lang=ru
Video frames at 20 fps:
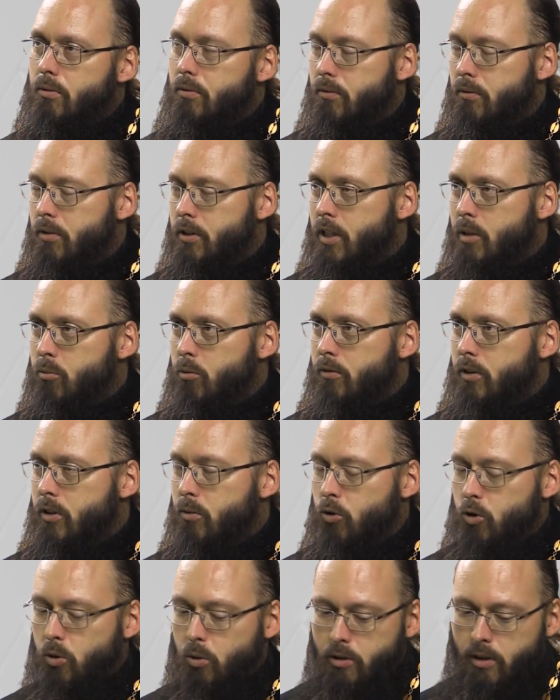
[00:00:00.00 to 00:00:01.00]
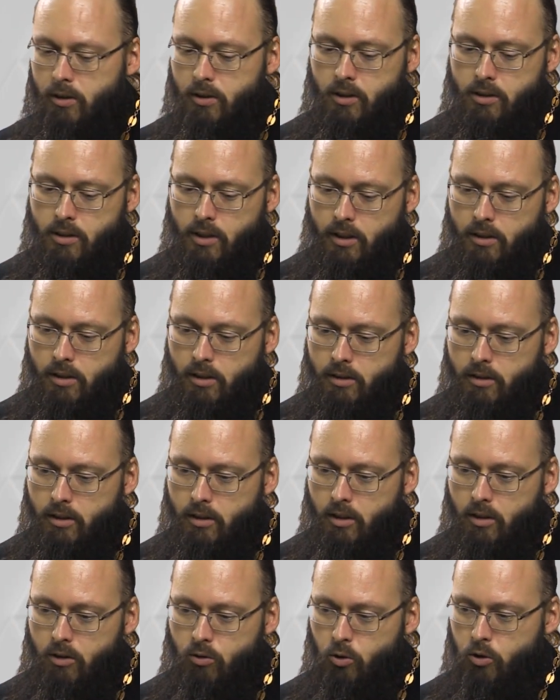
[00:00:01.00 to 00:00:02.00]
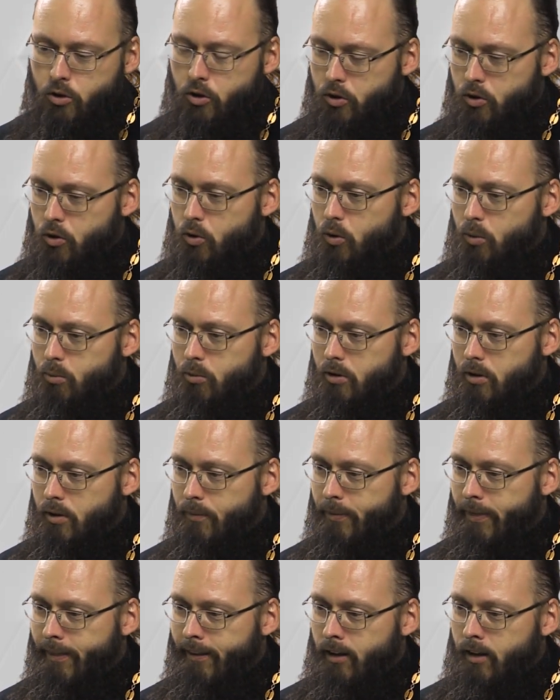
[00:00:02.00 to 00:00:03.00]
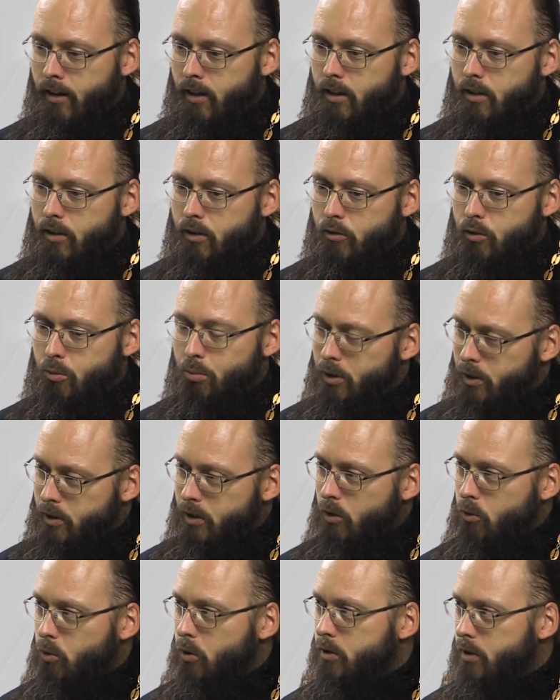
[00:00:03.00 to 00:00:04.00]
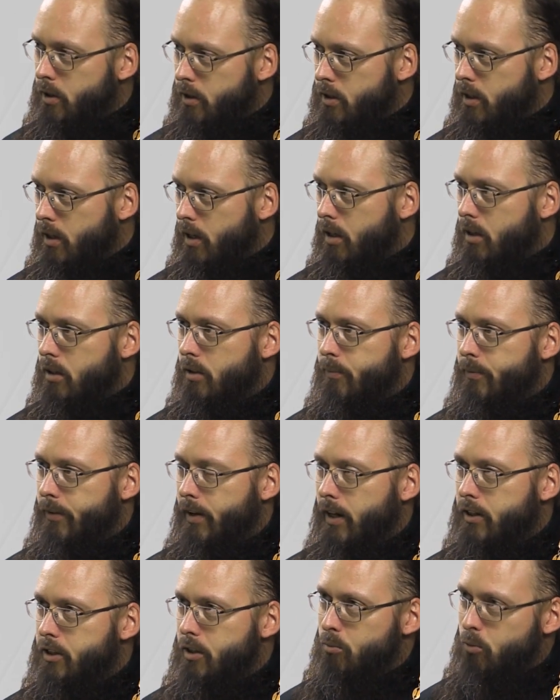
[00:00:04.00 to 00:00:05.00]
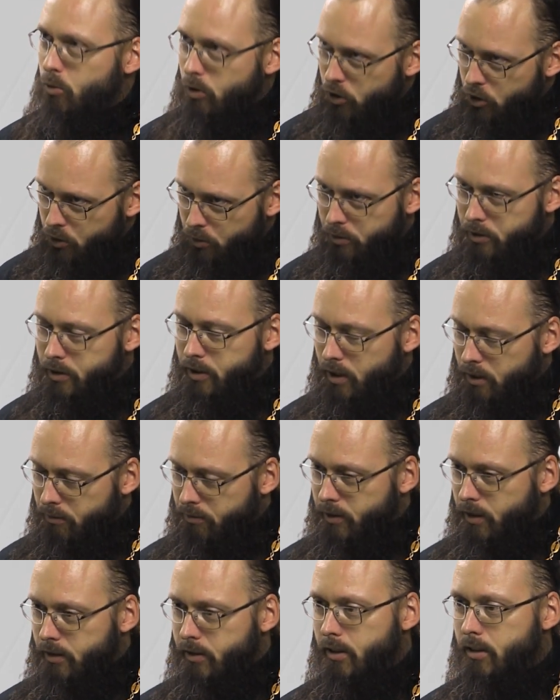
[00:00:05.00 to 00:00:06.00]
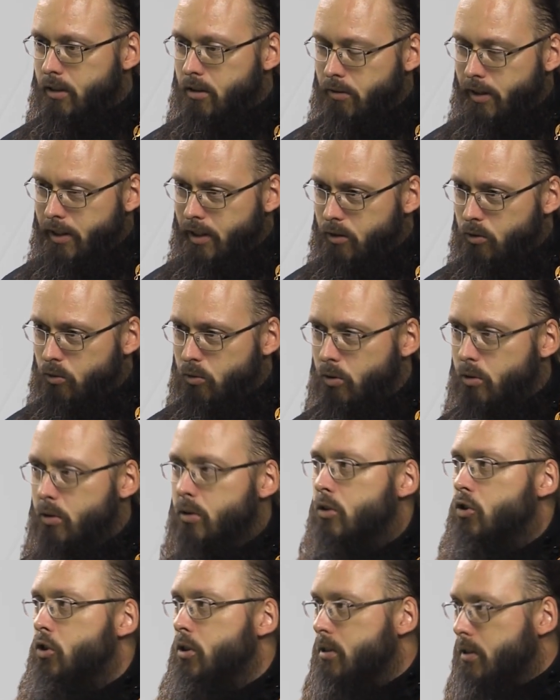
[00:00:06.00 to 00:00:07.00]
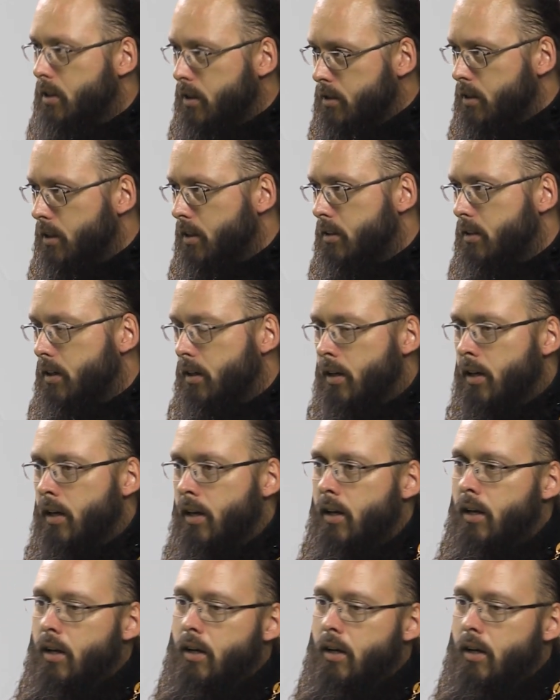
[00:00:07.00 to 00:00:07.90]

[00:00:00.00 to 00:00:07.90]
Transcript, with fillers: Везде мы видим что-то отрицательное, и хочется, чтобы вот был какой-то идеал, а тем более, что церковь-то она и говорит о чистоте, да,